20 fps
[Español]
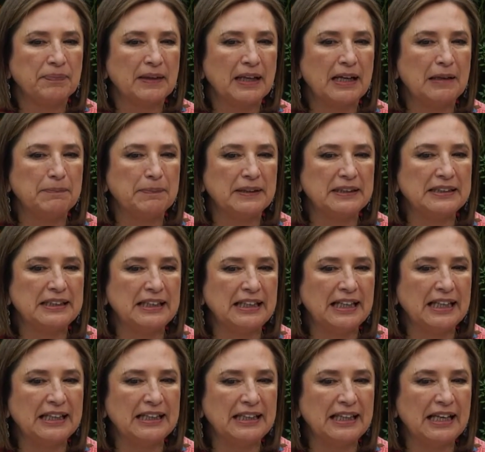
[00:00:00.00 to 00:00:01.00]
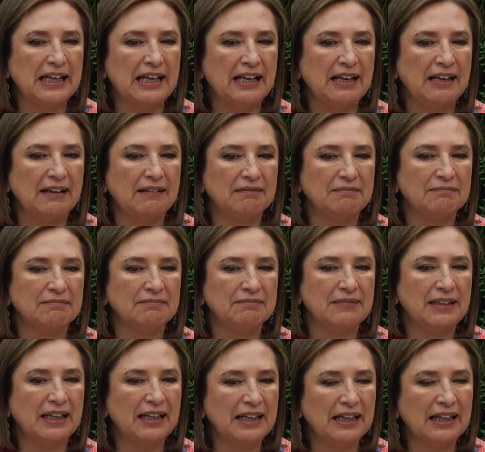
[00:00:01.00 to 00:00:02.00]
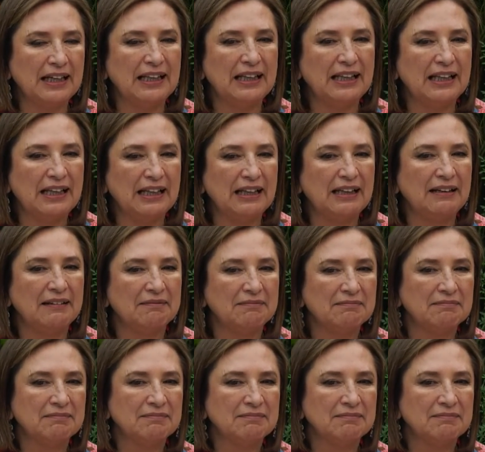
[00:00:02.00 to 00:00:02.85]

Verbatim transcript: el presidente deje de,